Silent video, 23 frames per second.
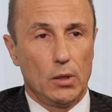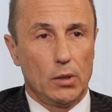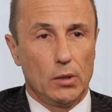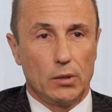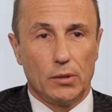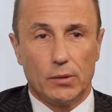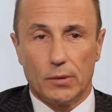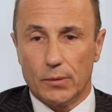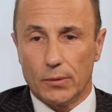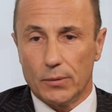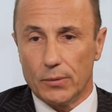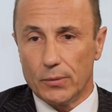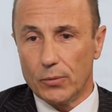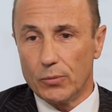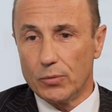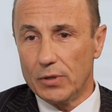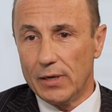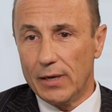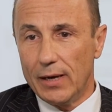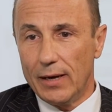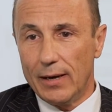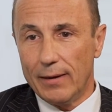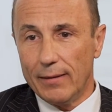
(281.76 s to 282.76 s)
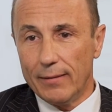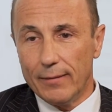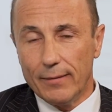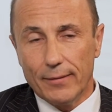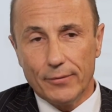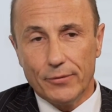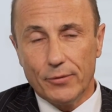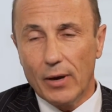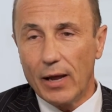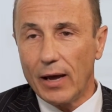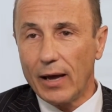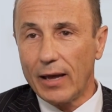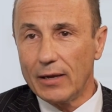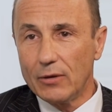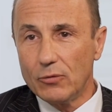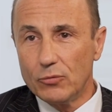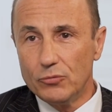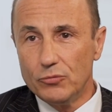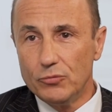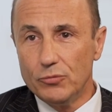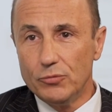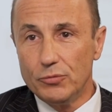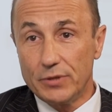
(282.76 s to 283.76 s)
Euh, au-delà euh, de la
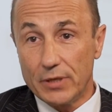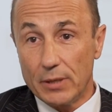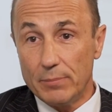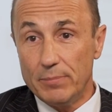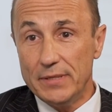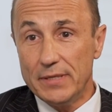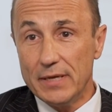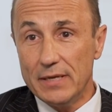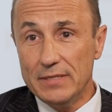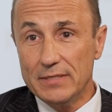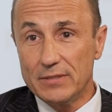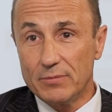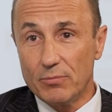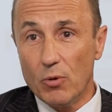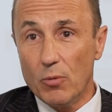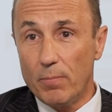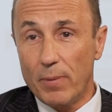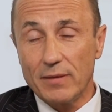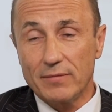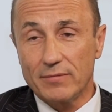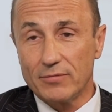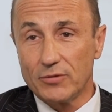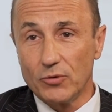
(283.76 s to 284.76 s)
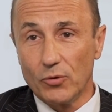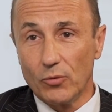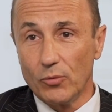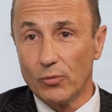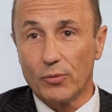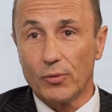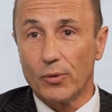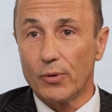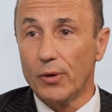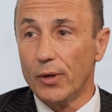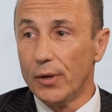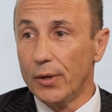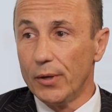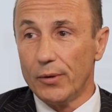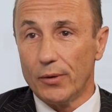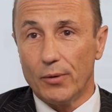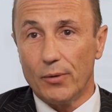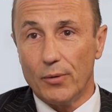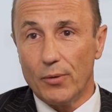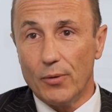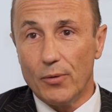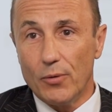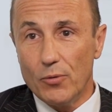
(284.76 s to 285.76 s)
règle du capitalisme patient,
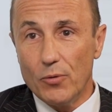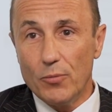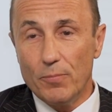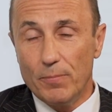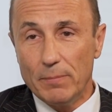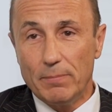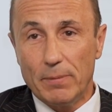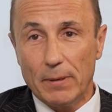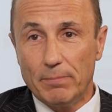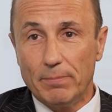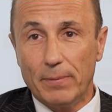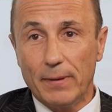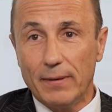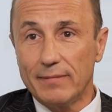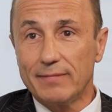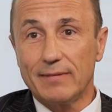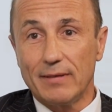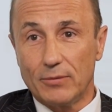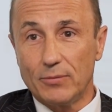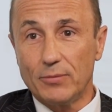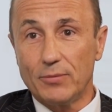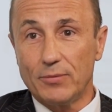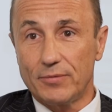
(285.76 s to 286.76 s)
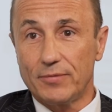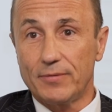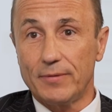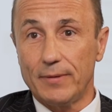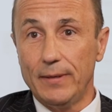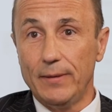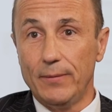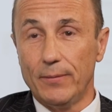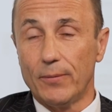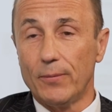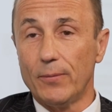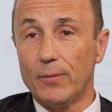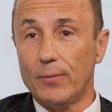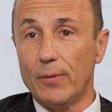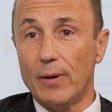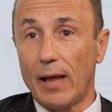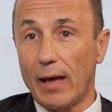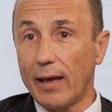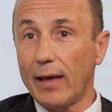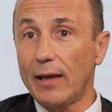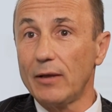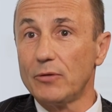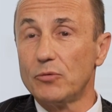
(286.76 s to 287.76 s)
le PPP, c'est aussi
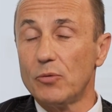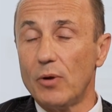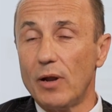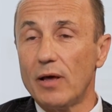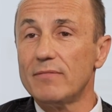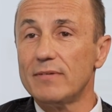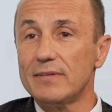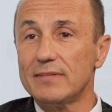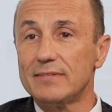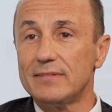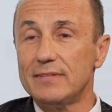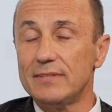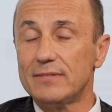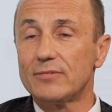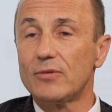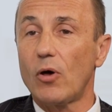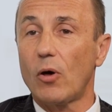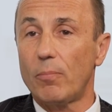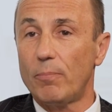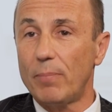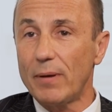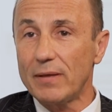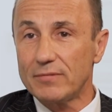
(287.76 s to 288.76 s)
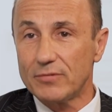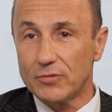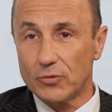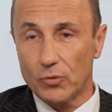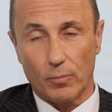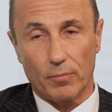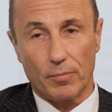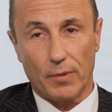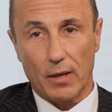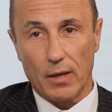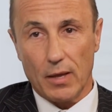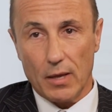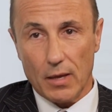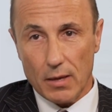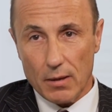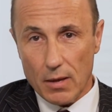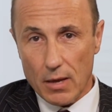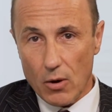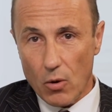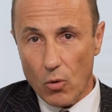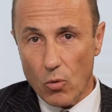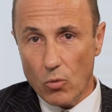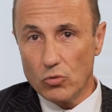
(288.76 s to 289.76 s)
la règle de l'investisseur patient.
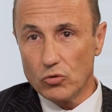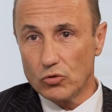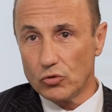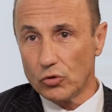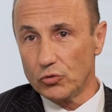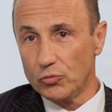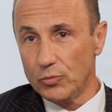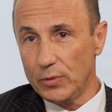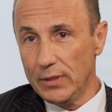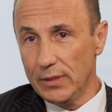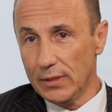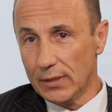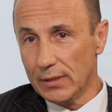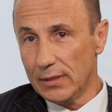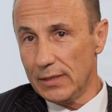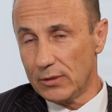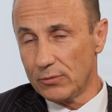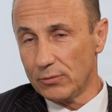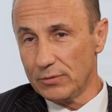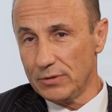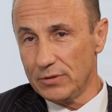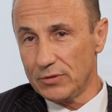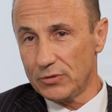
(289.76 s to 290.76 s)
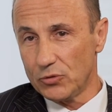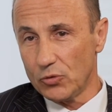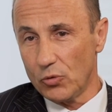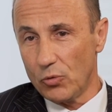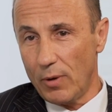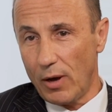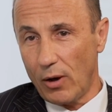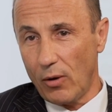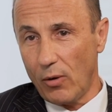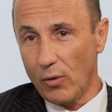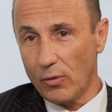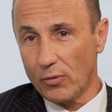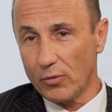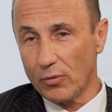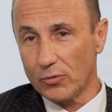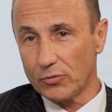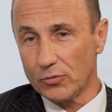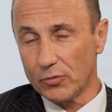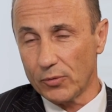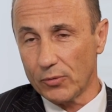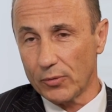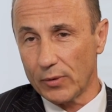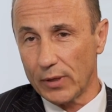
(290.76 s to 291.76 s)
Aujourd'hui, les conditions au Maroc
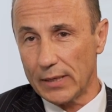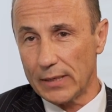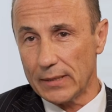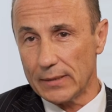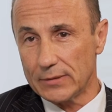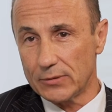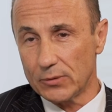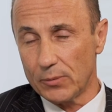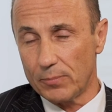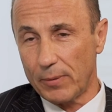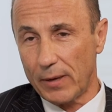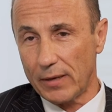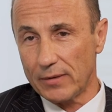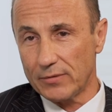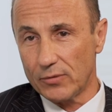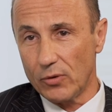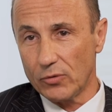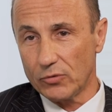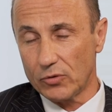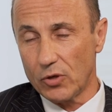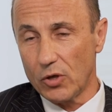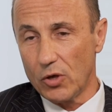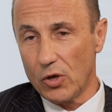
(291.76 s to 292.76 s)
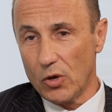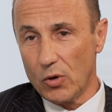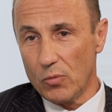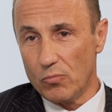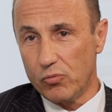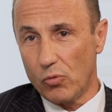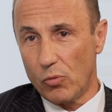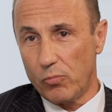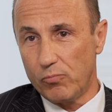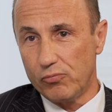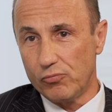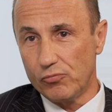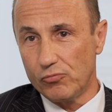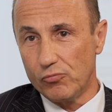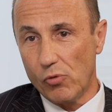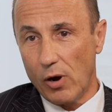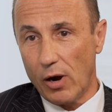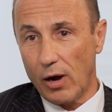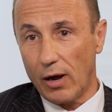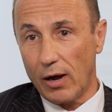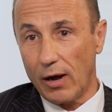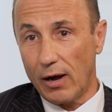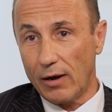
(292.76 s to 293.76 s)
sont présentes pour
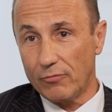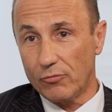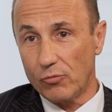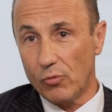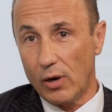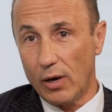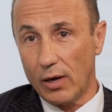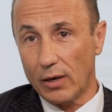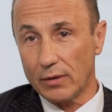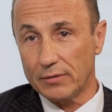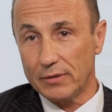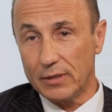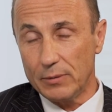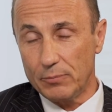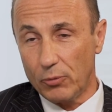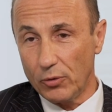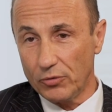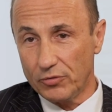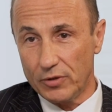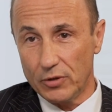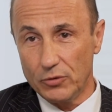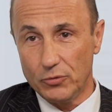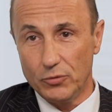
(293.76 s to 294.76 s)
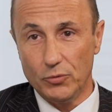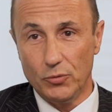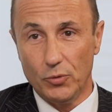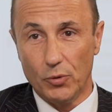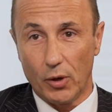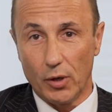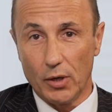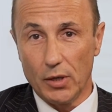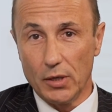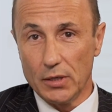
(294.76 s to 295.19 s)
pouvoir avoir des procédures